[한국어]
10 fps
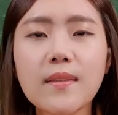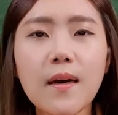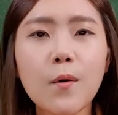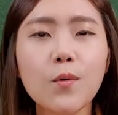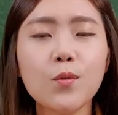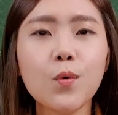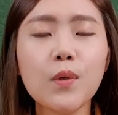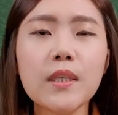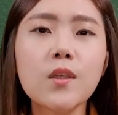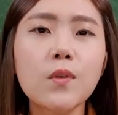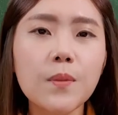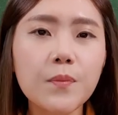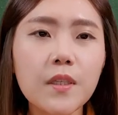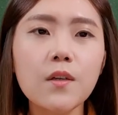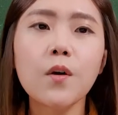사건으로
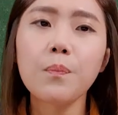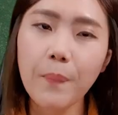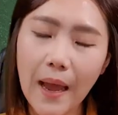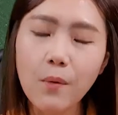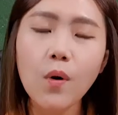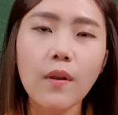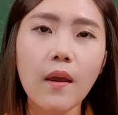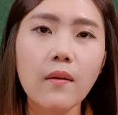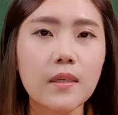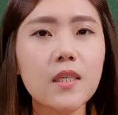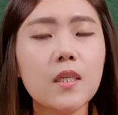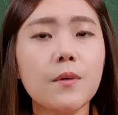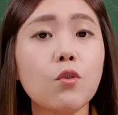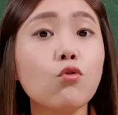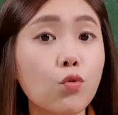2017년 8월에
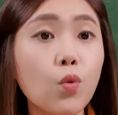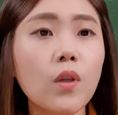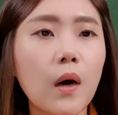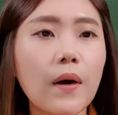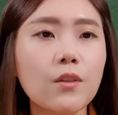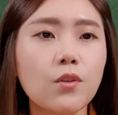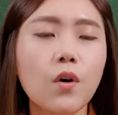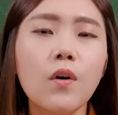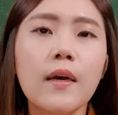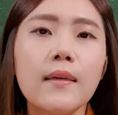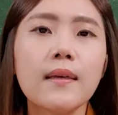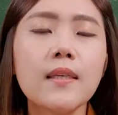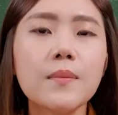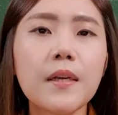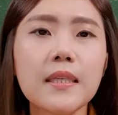1심에서 구속이 나왔죠. 자,
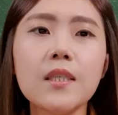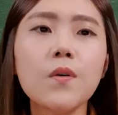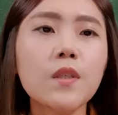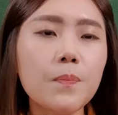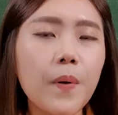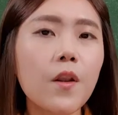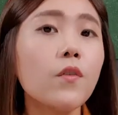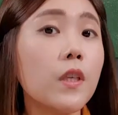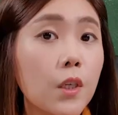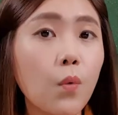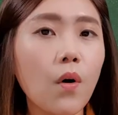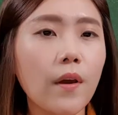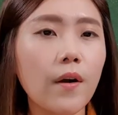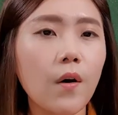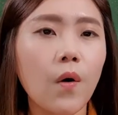하지만 2018년
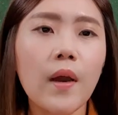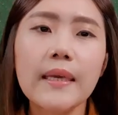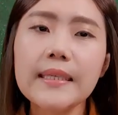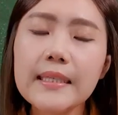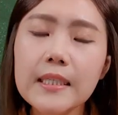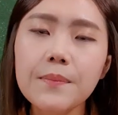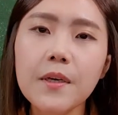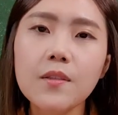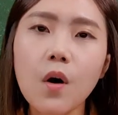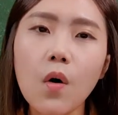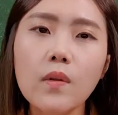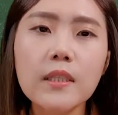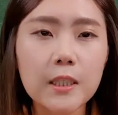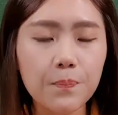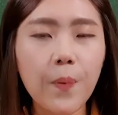2월에요. 2심에서
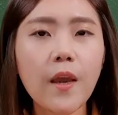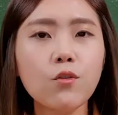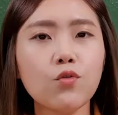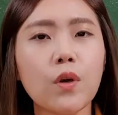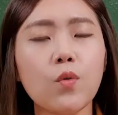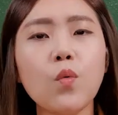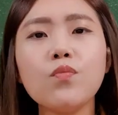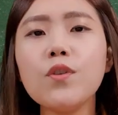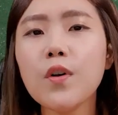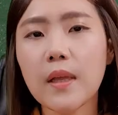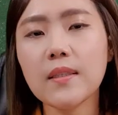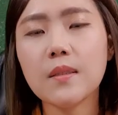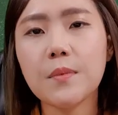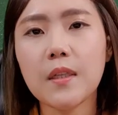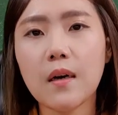집행유예로
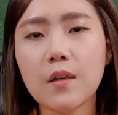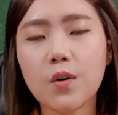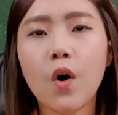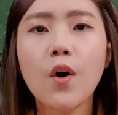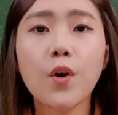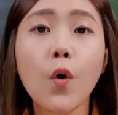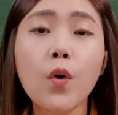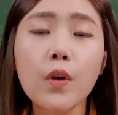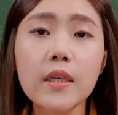풀려났습니다. 그래서 경영